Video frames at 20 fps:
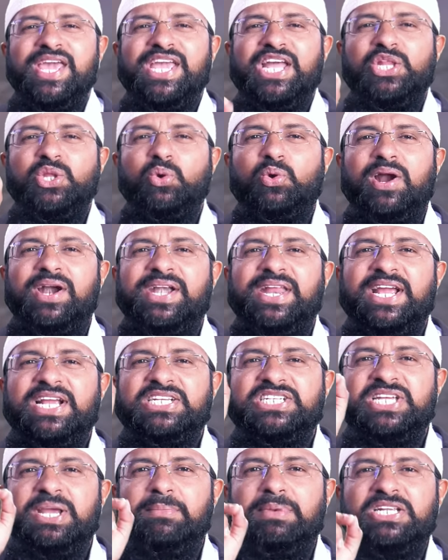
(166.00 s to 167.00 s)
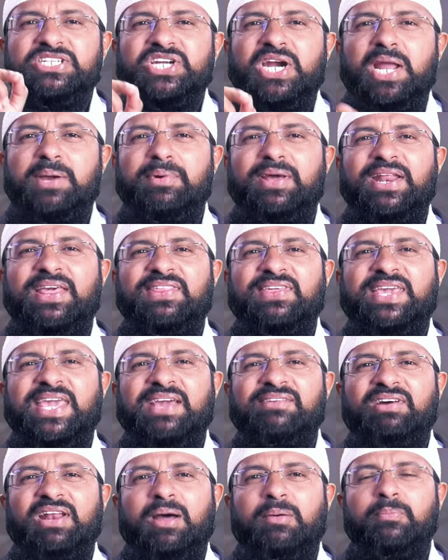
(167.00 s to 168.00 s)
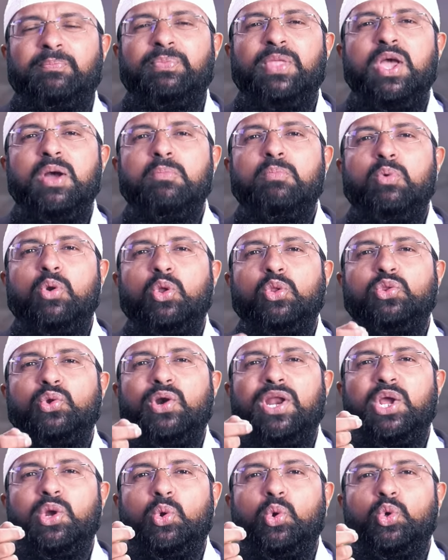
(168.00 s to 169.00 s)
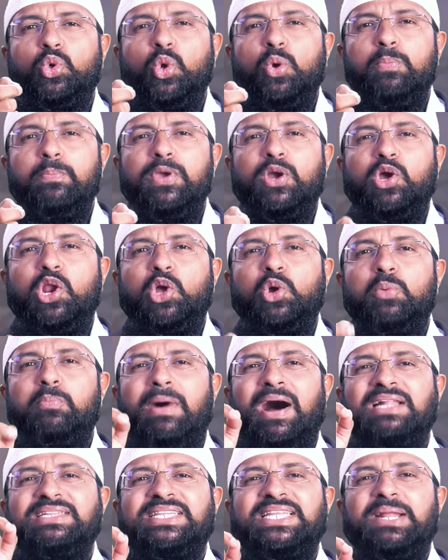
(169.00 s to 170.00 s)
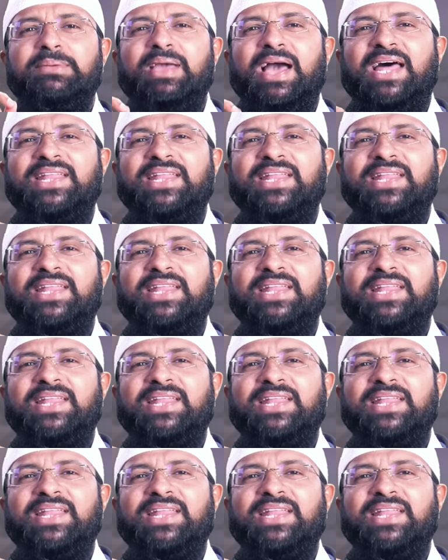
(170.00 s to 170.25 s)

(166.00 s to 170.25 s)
ఎందుకంటే క్షమించడం అనేది కేవలం మృతుడి కుటుంబికుల రాజులకు మాత్రమే